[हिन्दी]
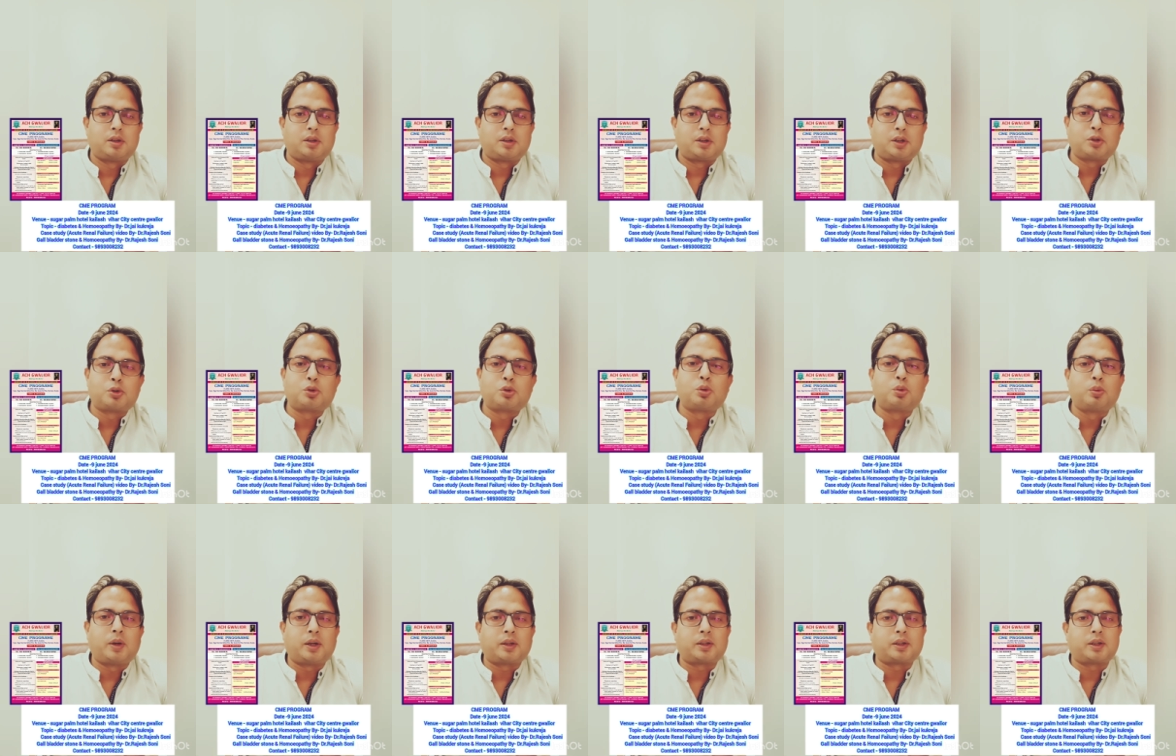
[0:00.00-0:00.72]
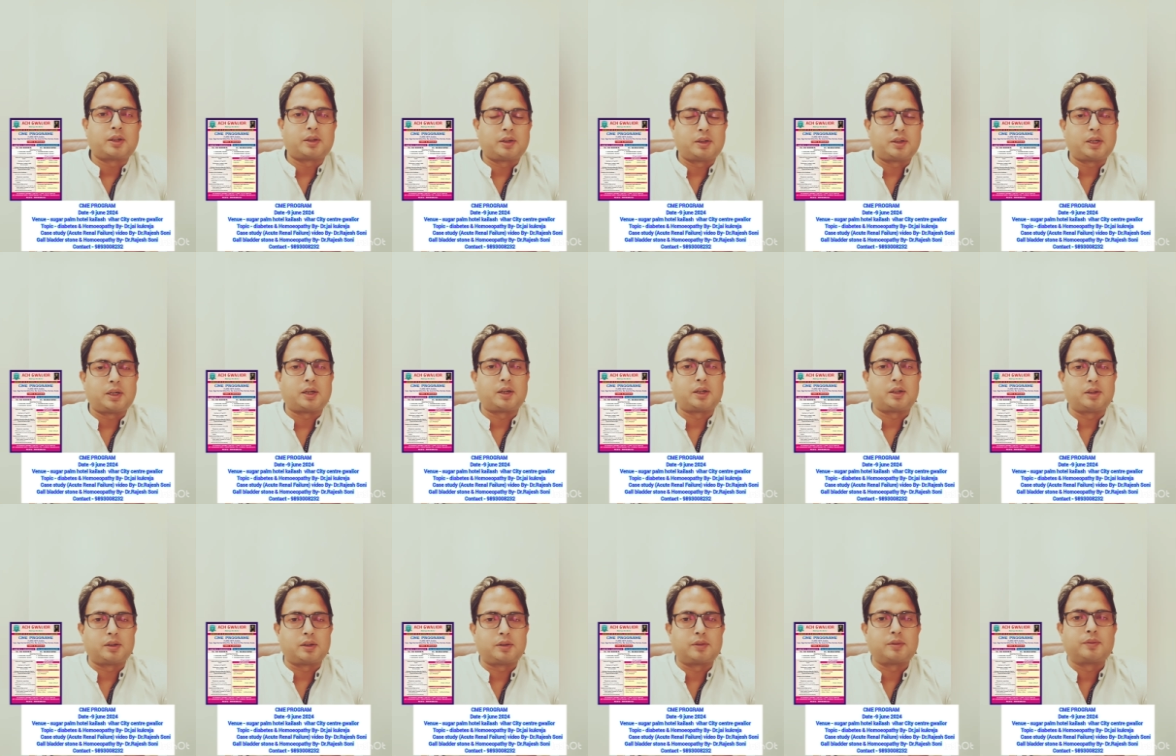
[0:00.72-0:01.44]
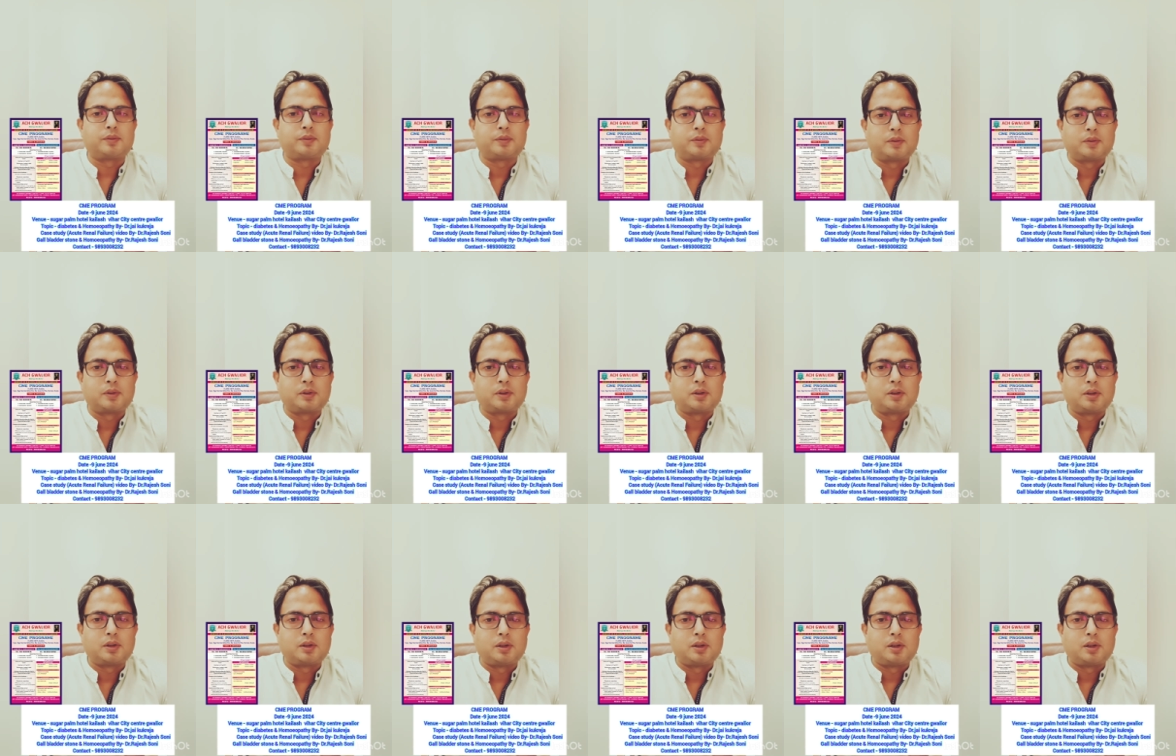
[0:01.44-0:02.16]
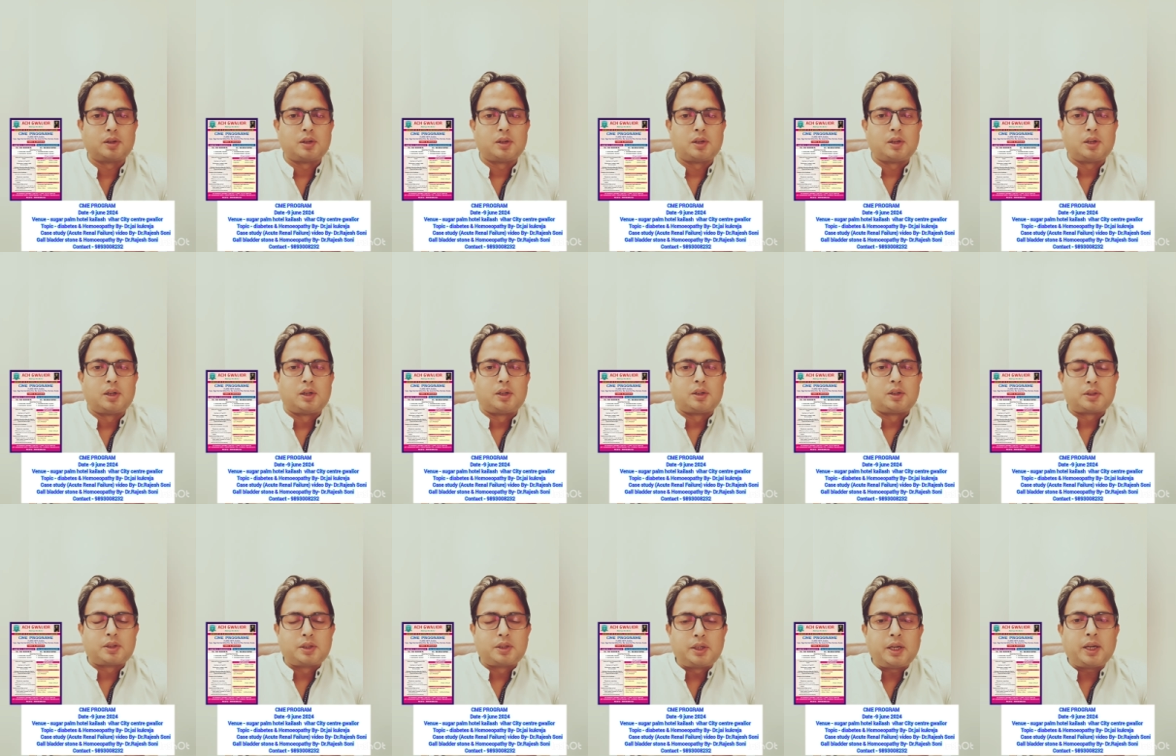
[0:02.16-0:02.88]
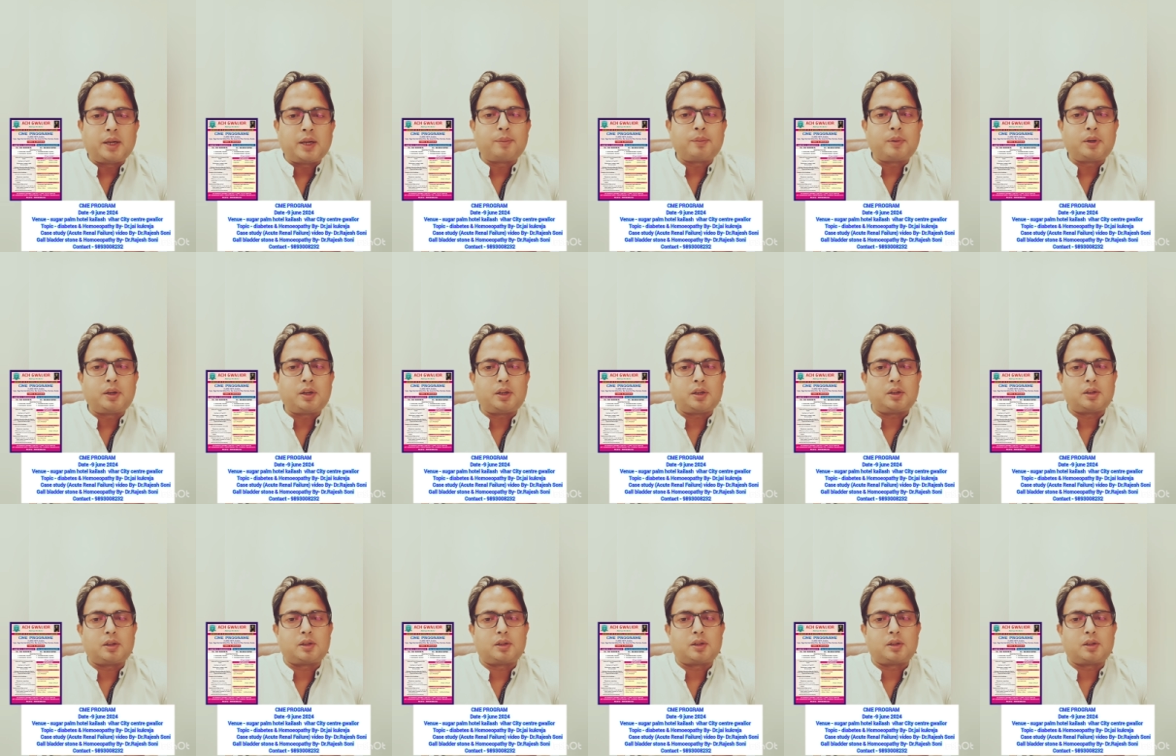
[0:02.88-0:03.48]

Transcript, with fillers: की शुरुआत करने जा रही है सी e